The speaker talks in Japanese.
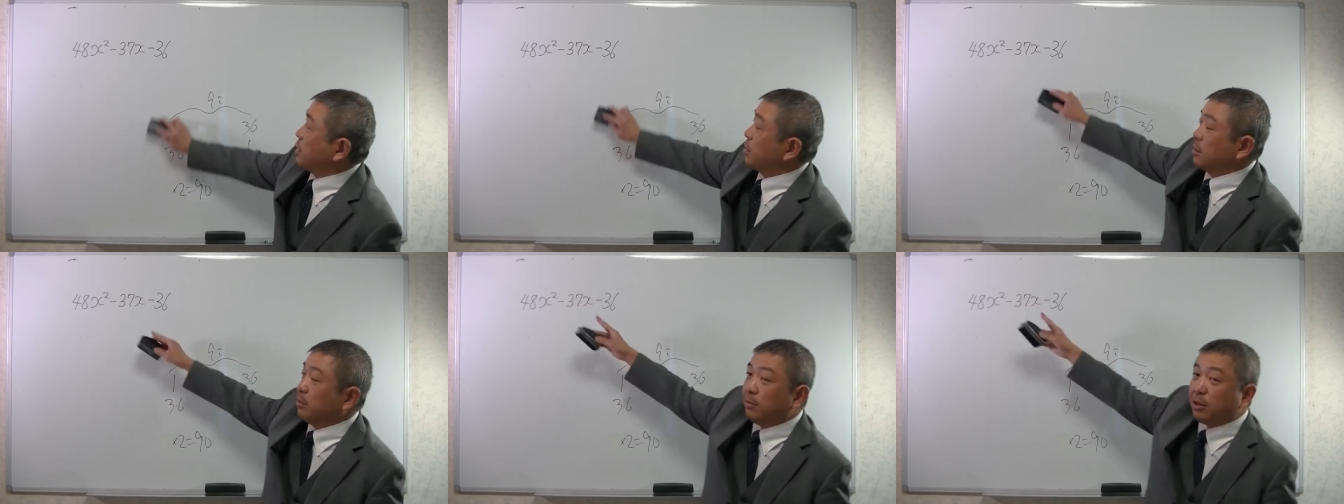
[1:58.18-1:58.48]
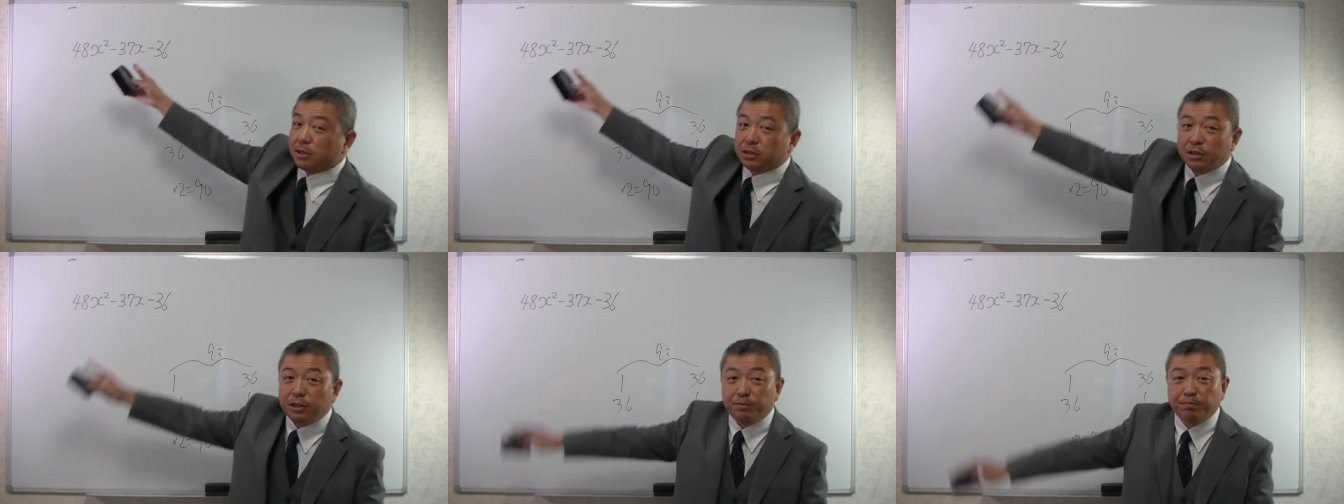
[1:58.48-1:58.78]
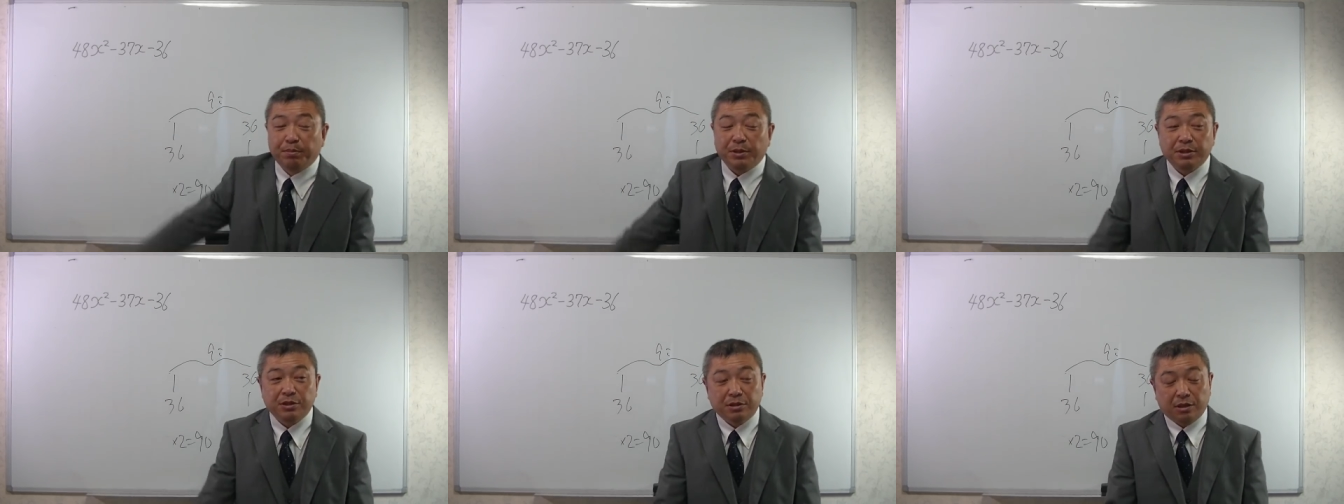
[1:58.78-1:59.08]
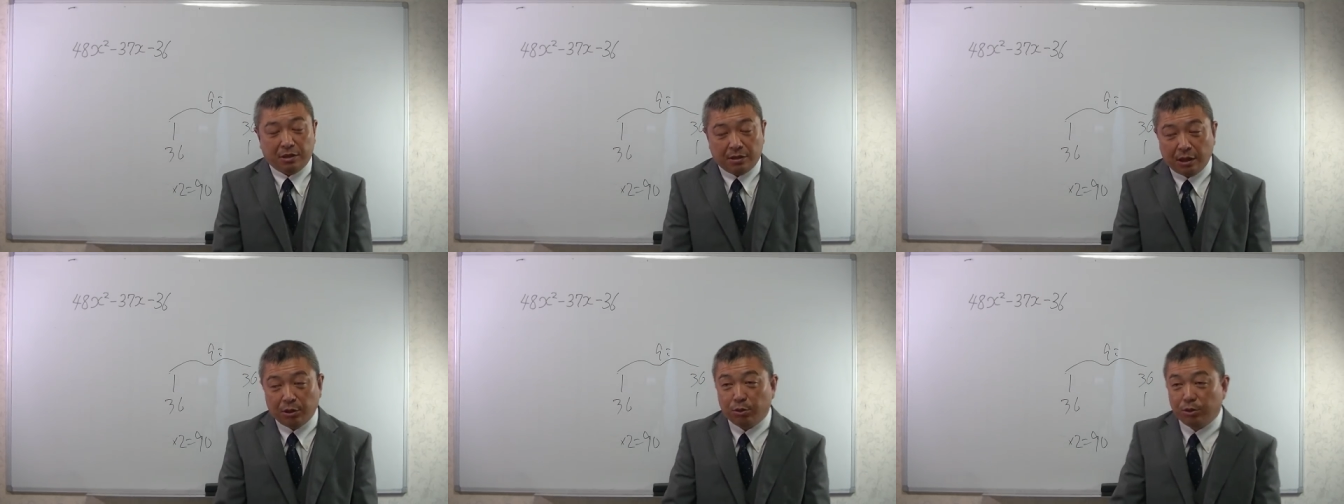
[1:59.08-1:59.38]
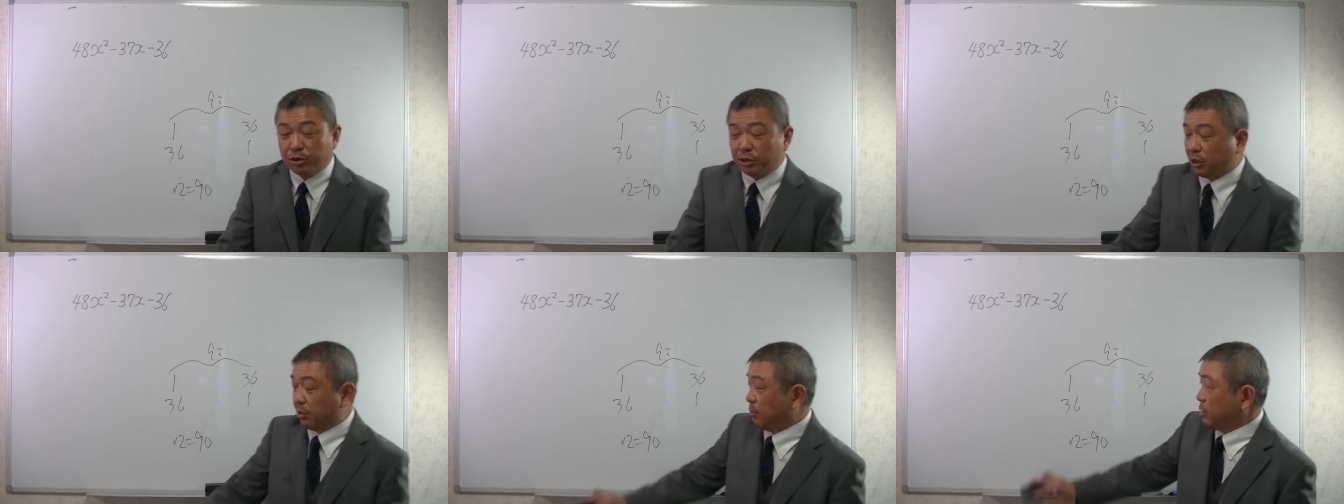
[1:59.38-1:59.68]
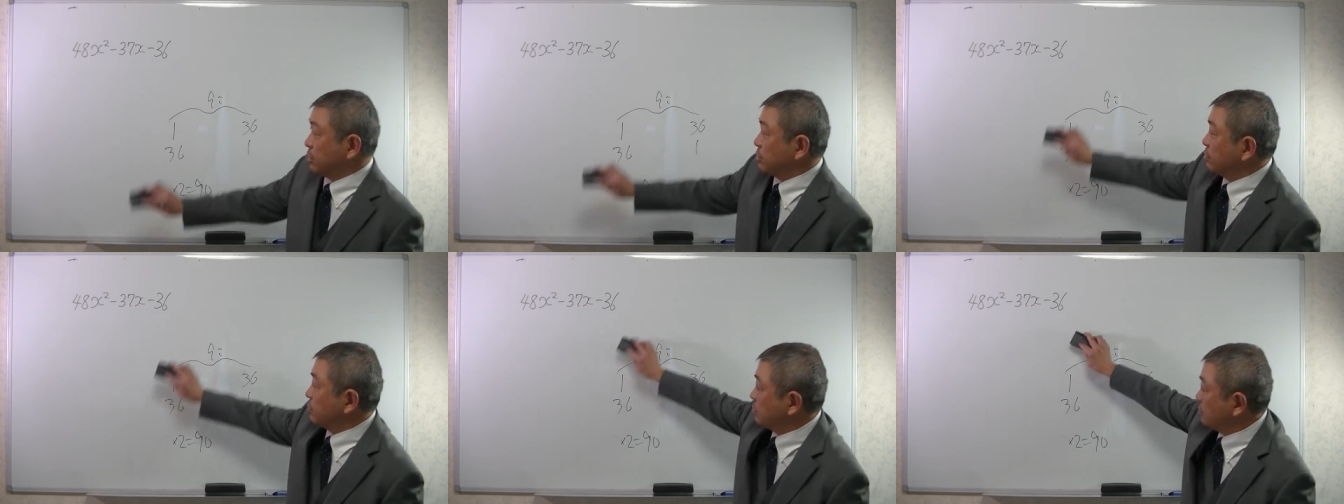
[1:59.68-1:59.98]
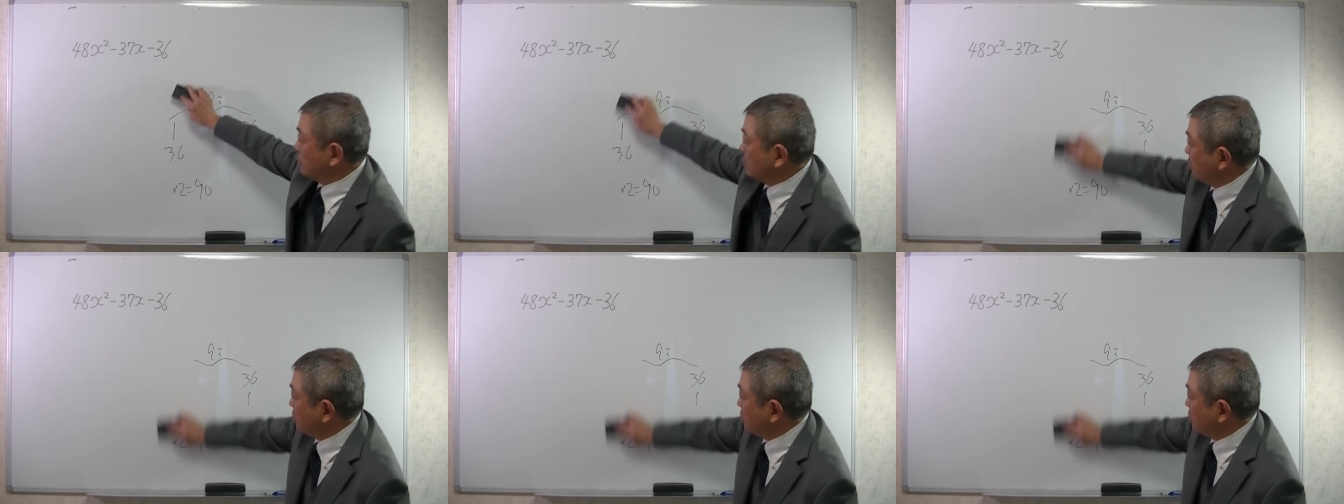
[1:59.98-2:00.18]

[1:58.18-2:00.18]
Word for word: ら、まず一発でたどり着けます。